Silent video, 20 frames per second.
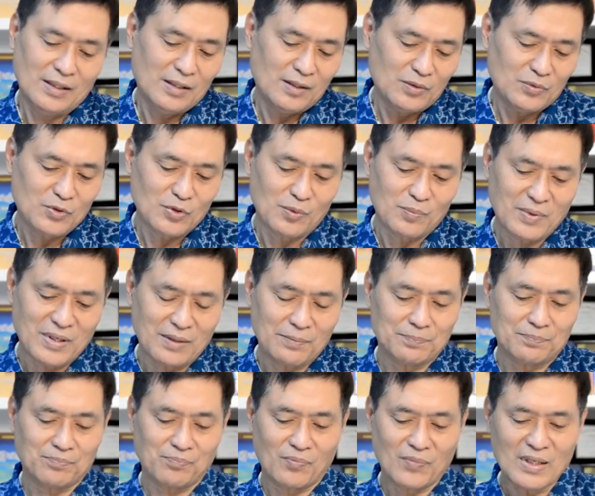ท่านชมครับ
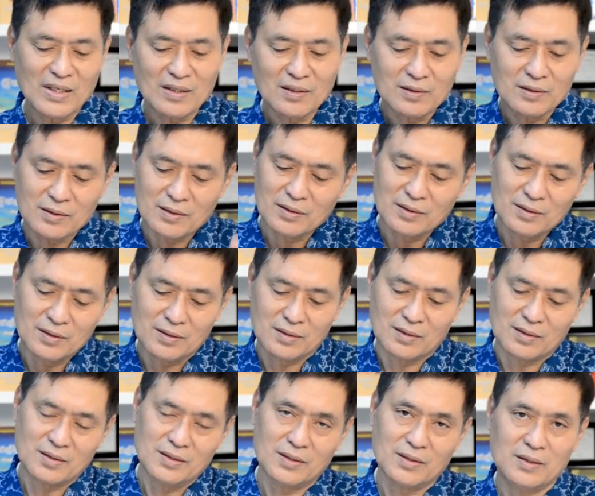นี่คือ
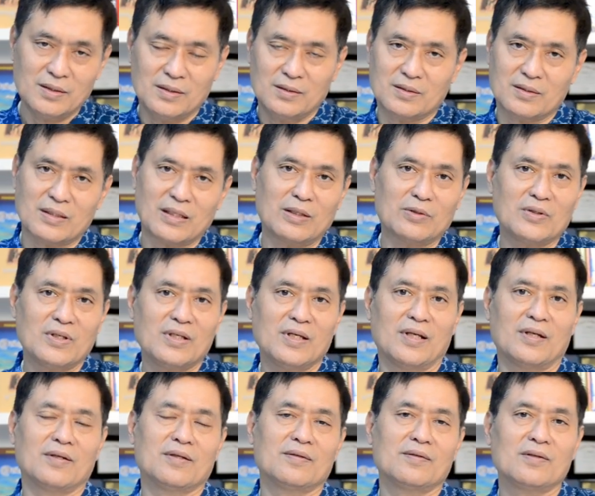คือเราจะเห็
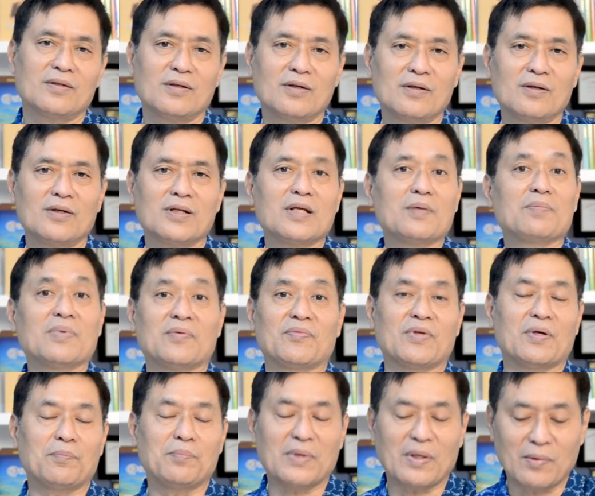นข้อได้เปรียบ
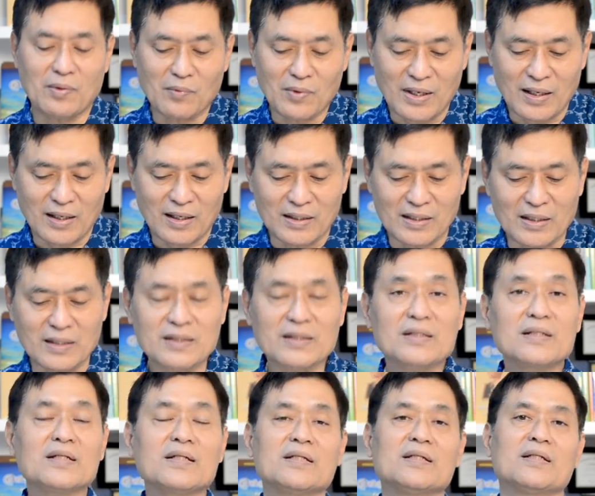เสียเปรียบระหว่างกัน อีก
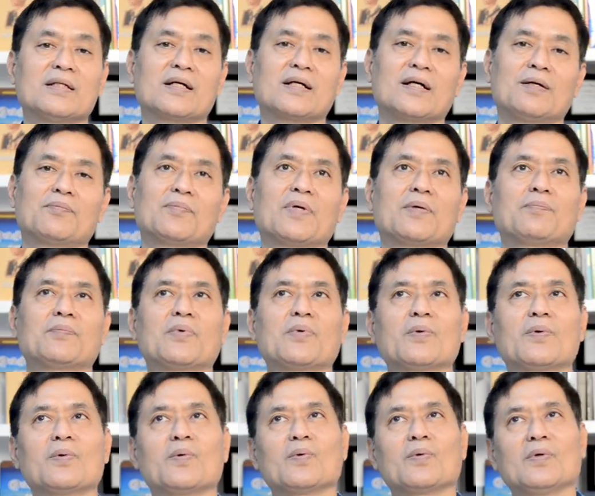เรื่องหนึ่งนะครับลำโพ
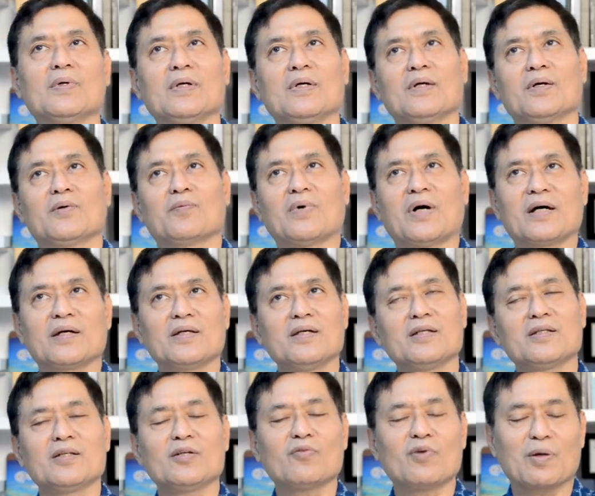งวางหิ้
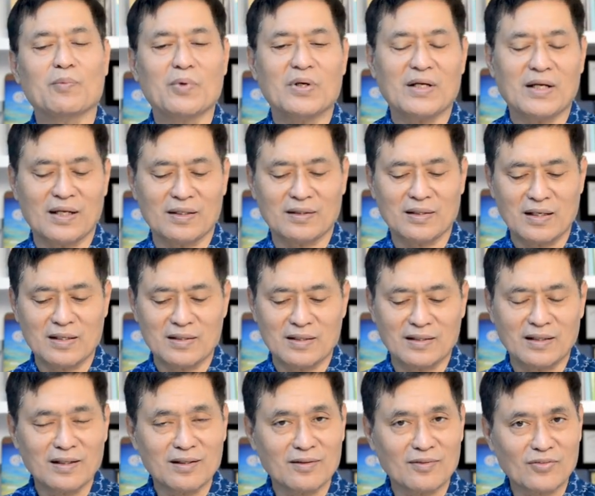งที่วางบนขาตั้งเนี่ย
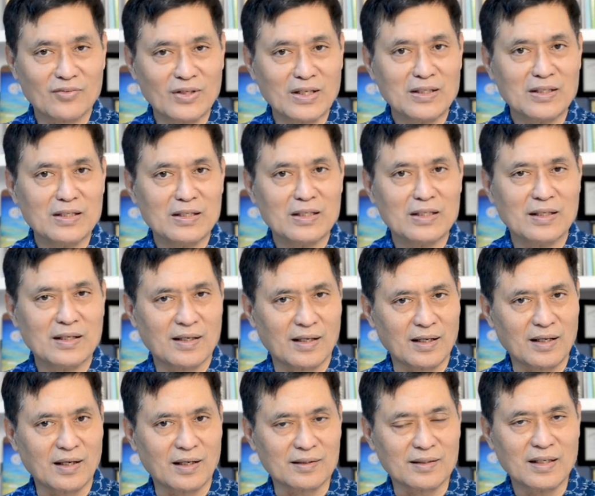ท่านเซตดีๆ หา
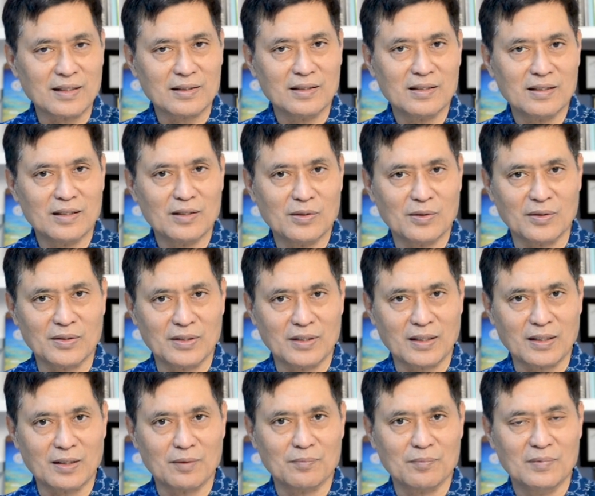ขาตั้งดีๆหน่อย
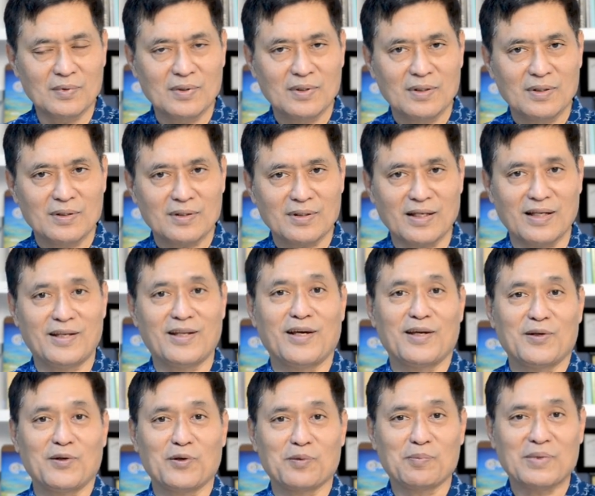นะครับแต่แน่
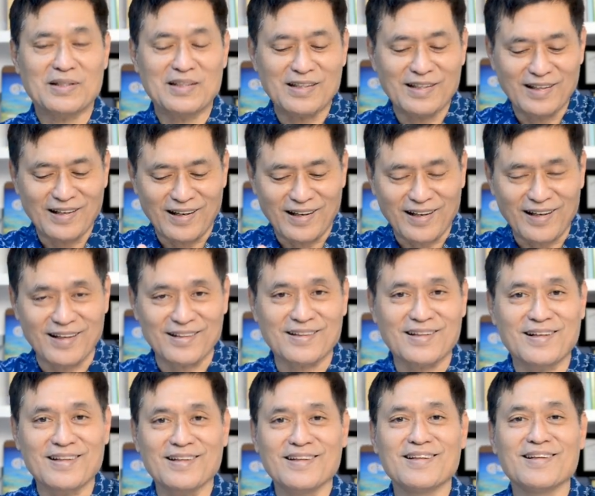นอนบางทีหาขา
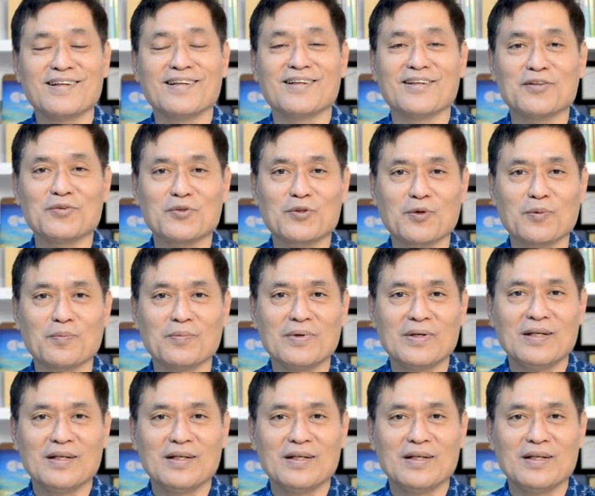ตั้งดีๆนะท่านผู้ชม